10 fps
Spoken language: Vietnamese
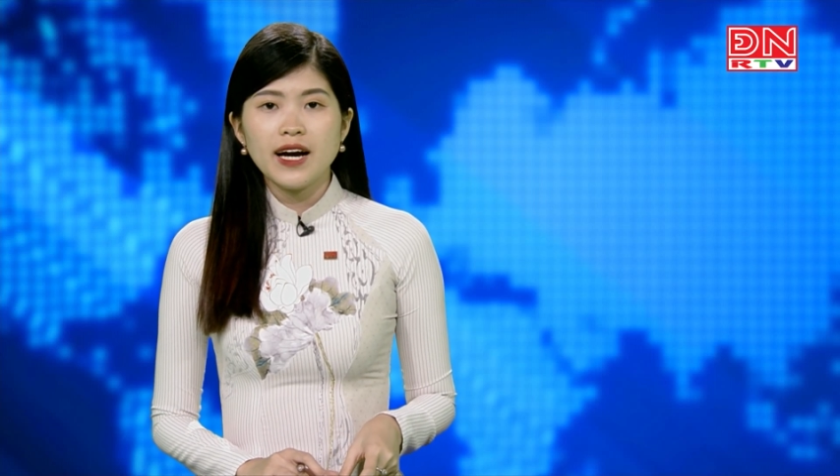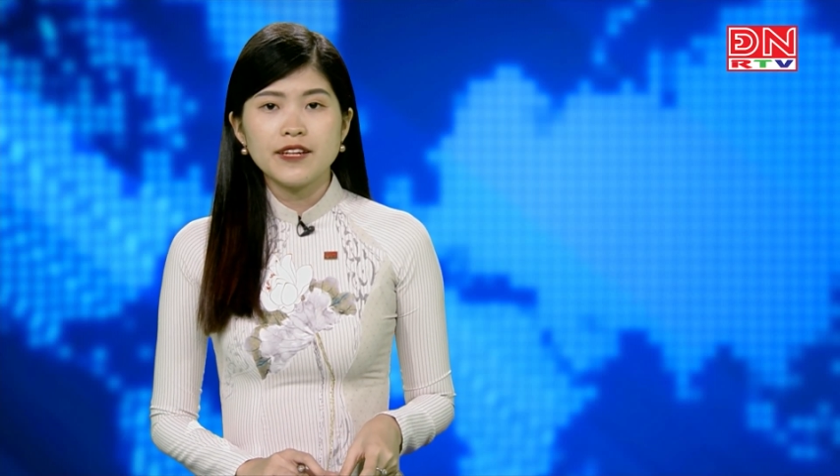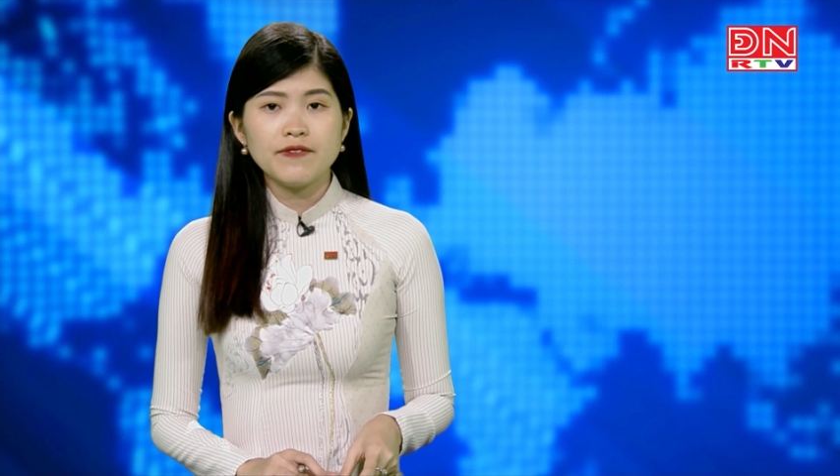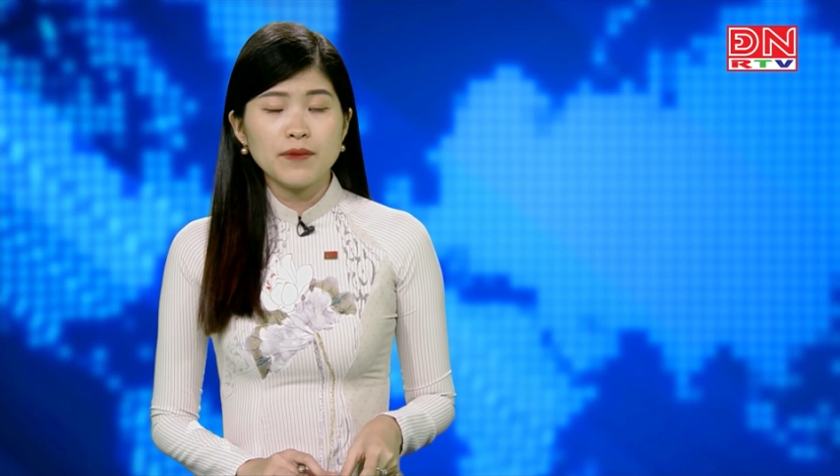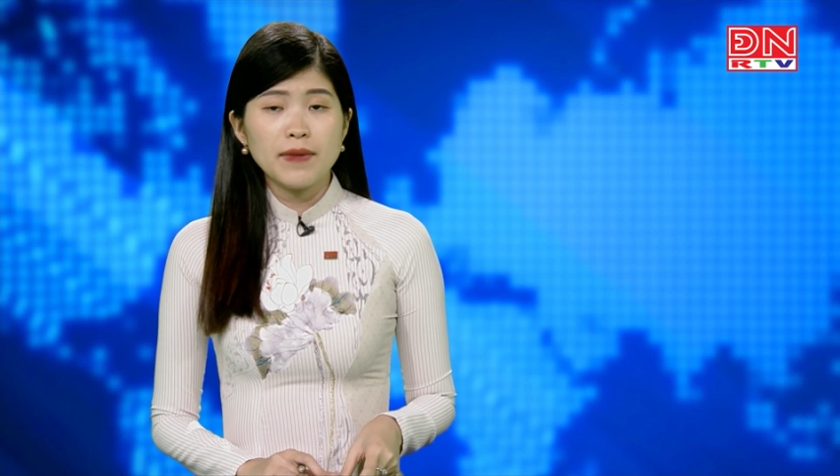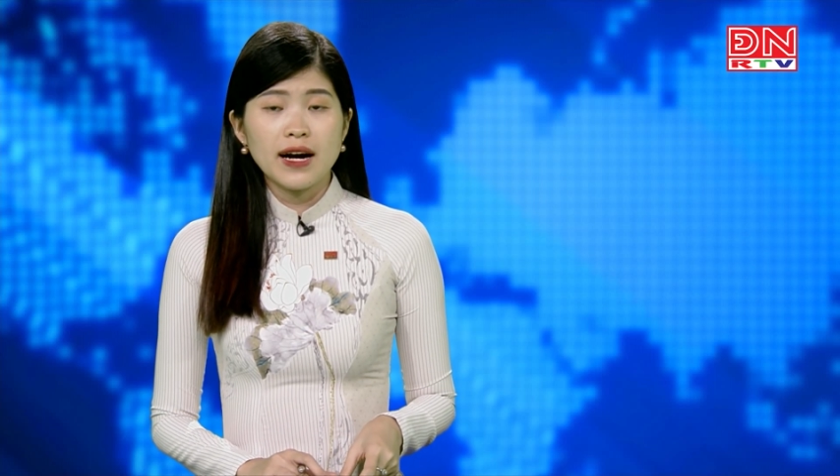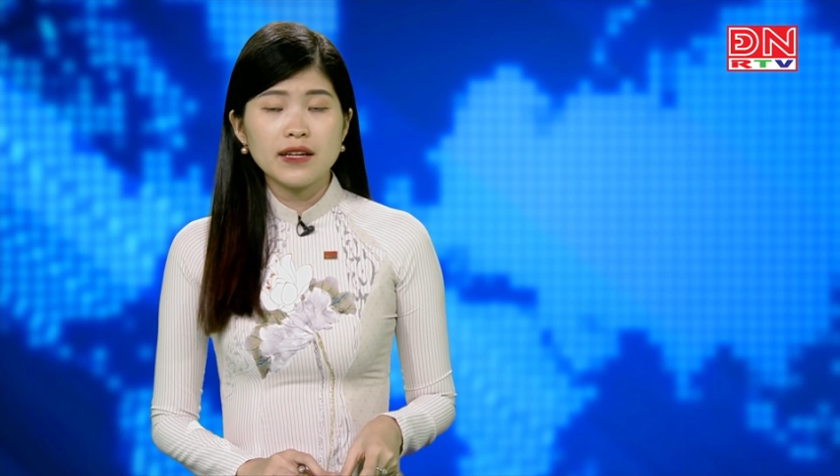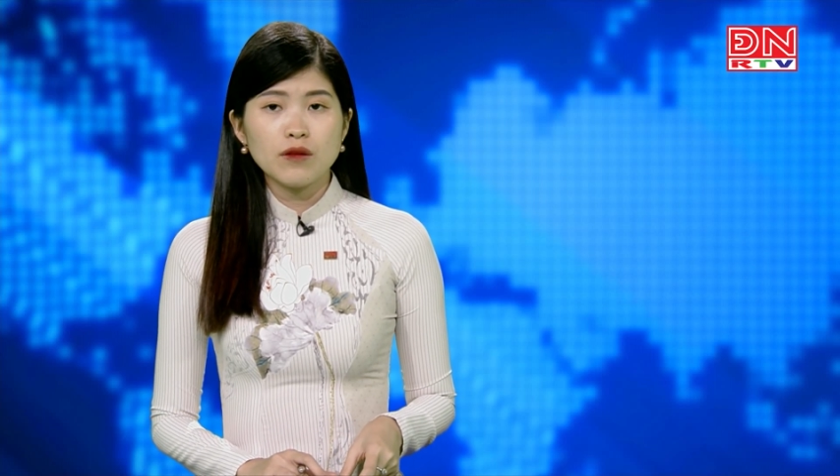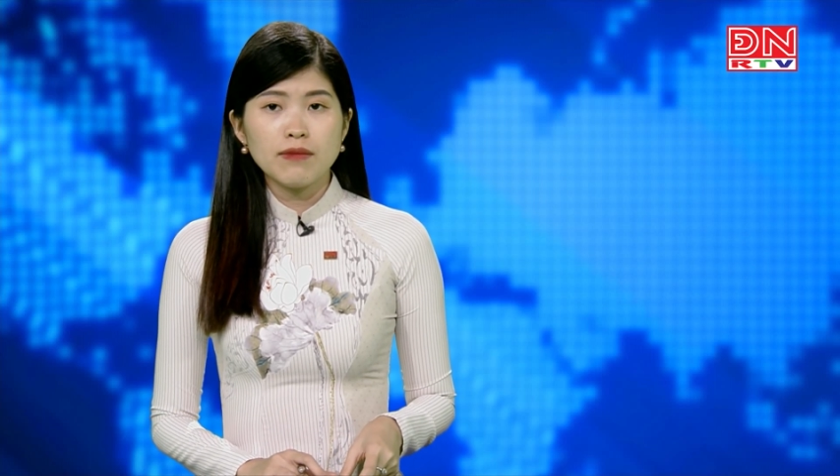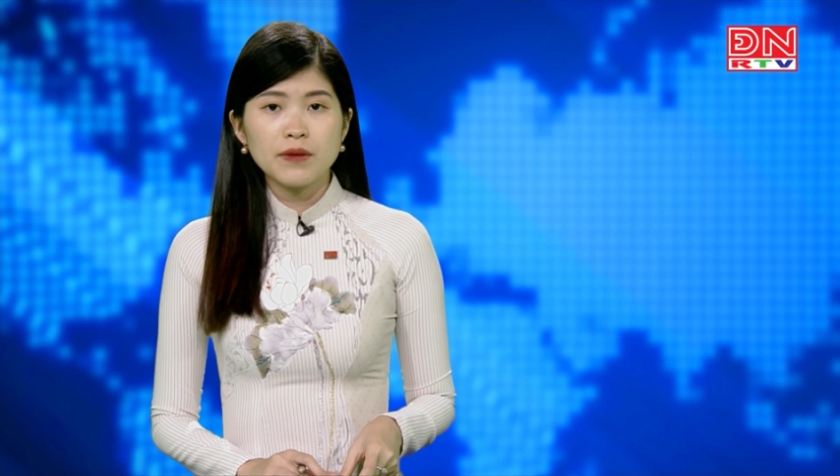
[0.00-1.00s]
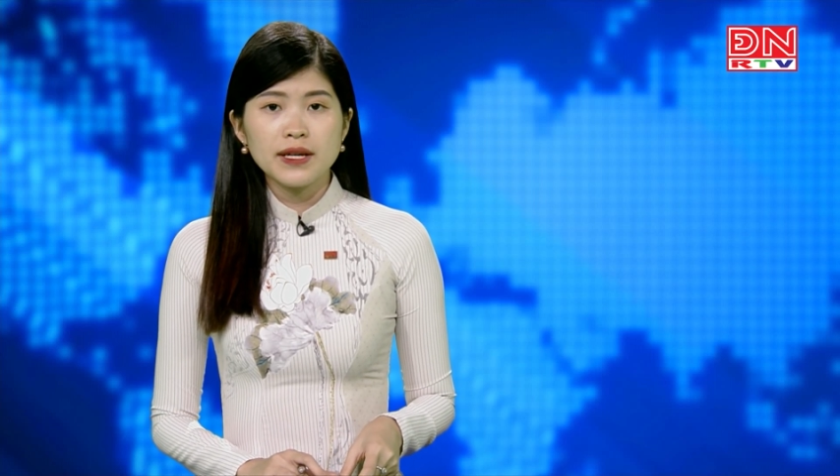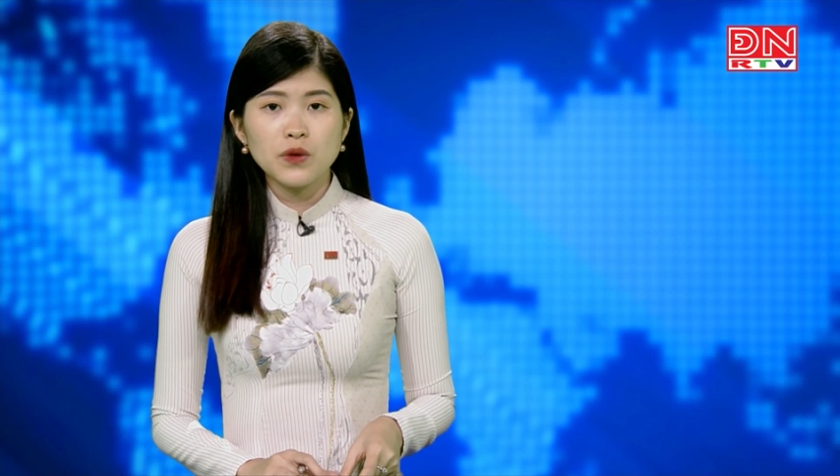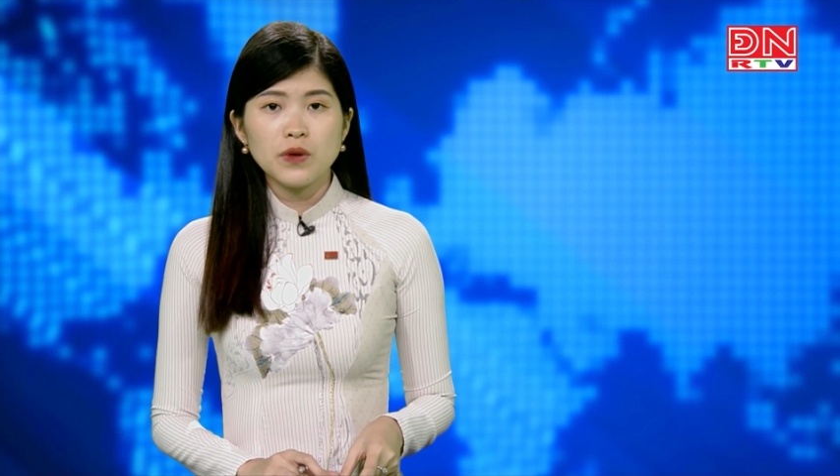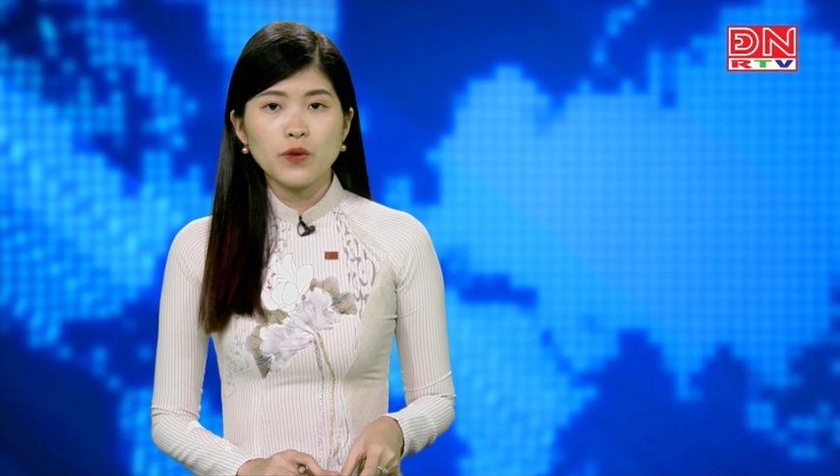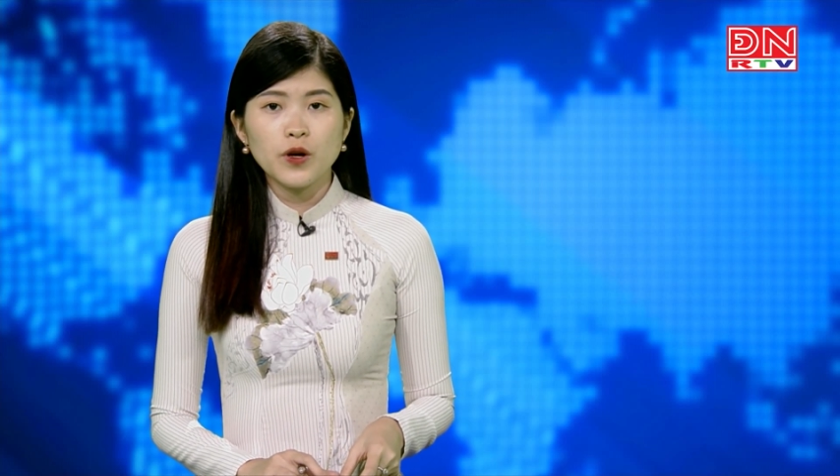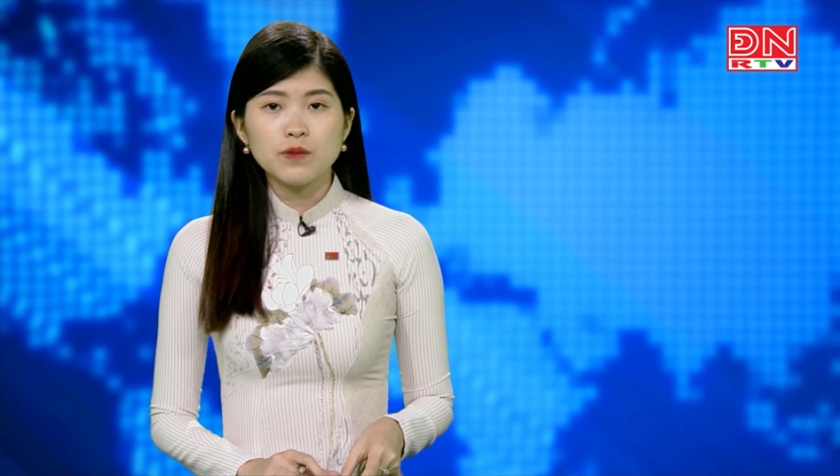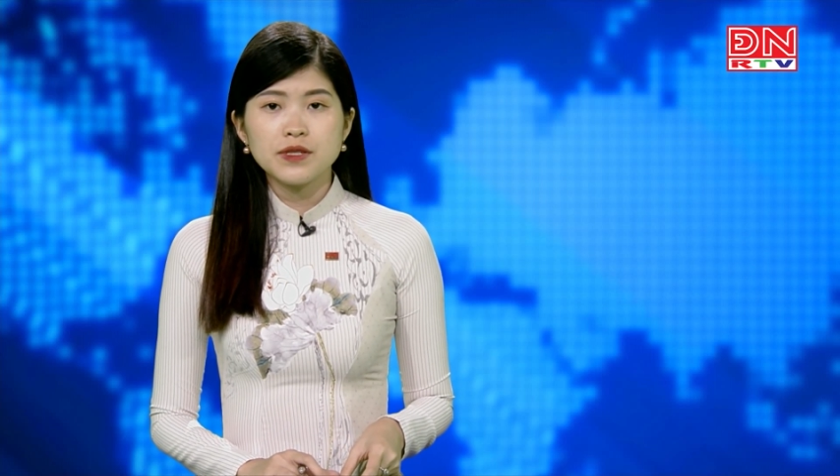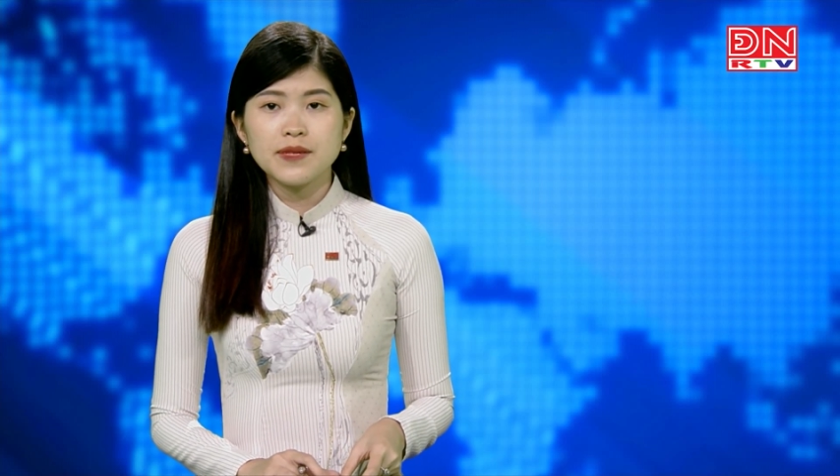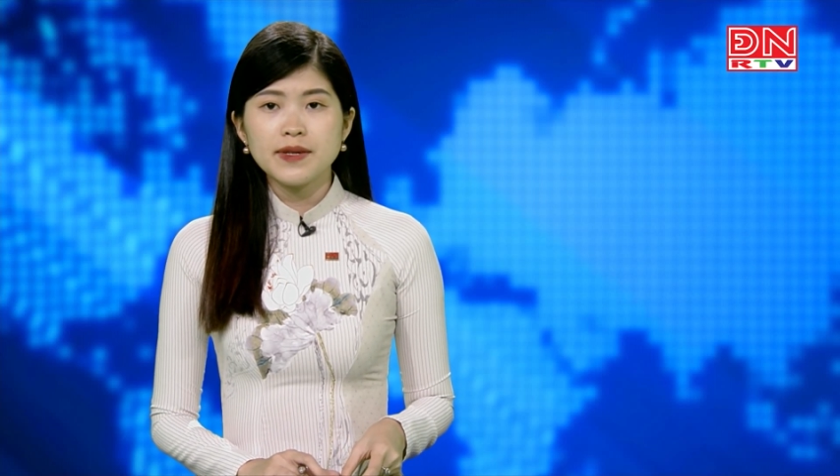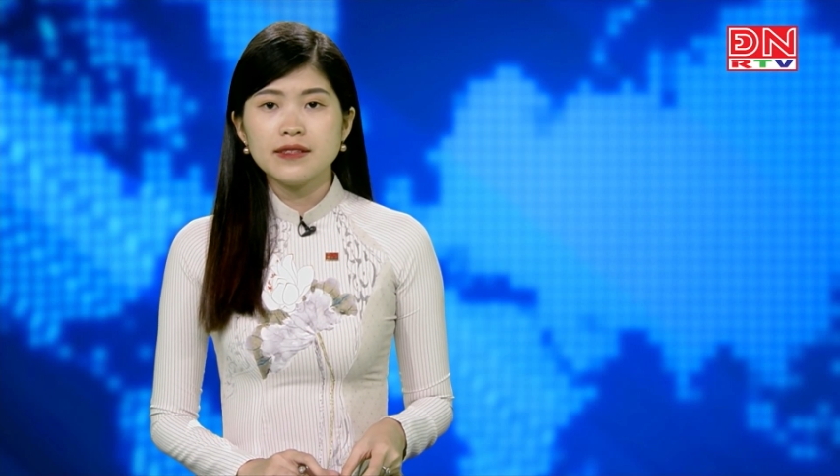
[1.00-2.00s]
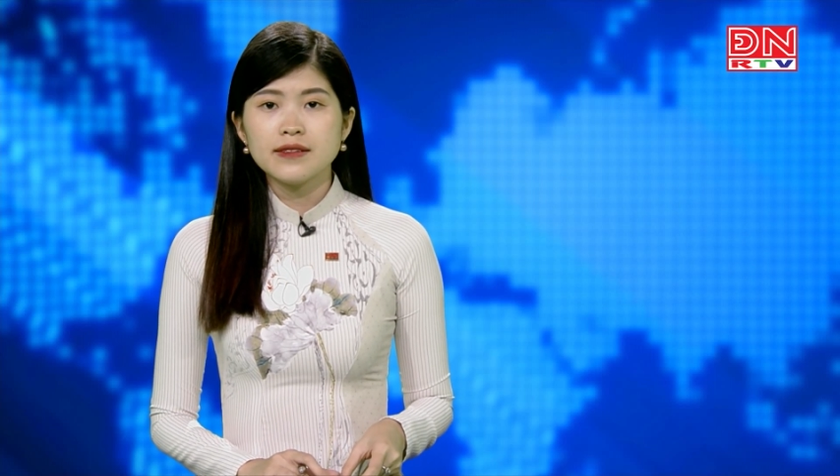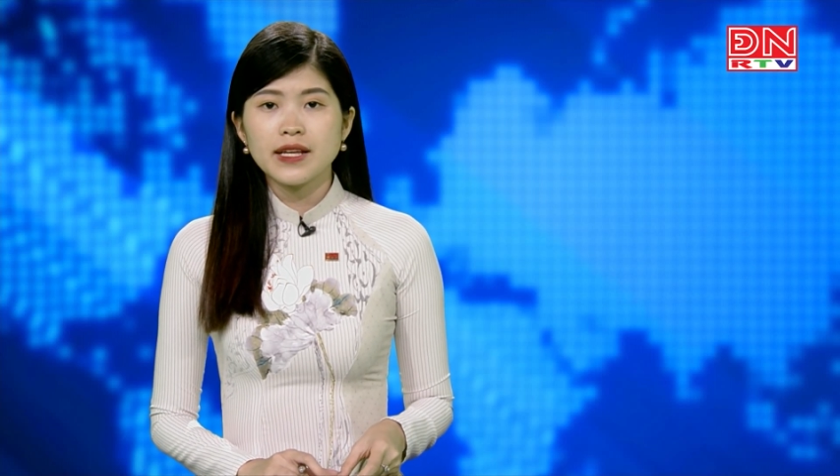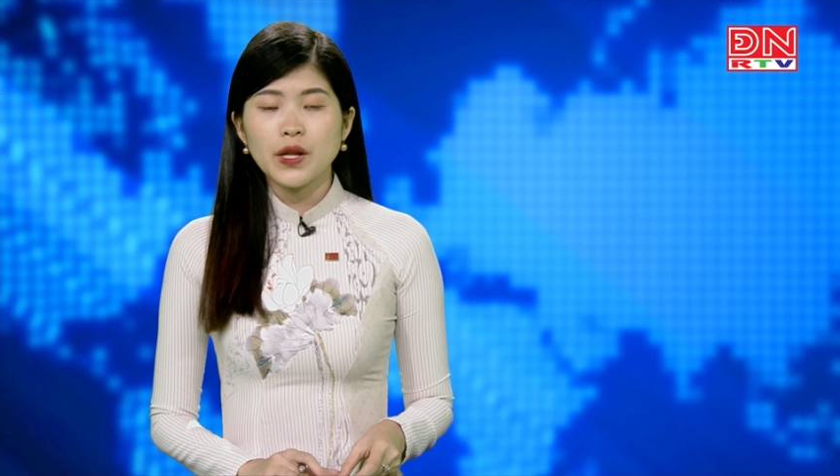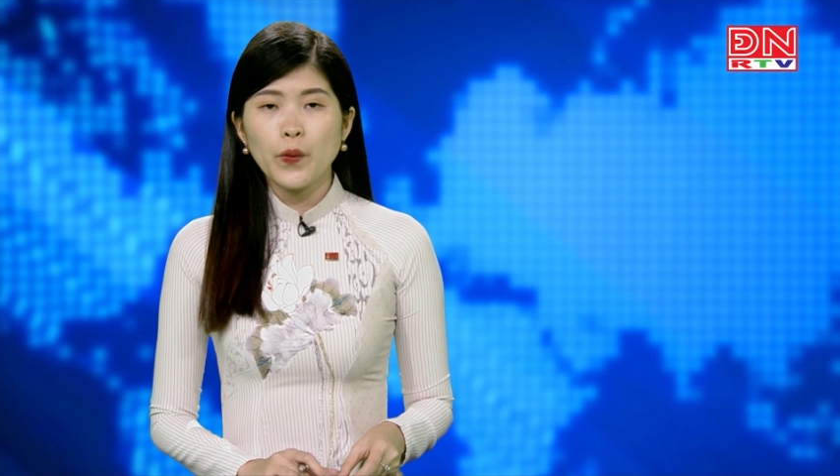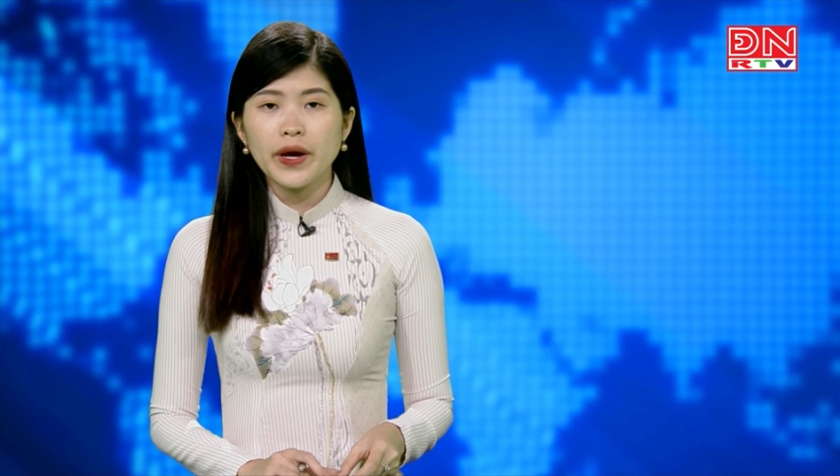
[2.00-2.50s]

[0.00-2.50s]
hành văn bản thông báo kết luận của đồng chí Bí thư tỉnh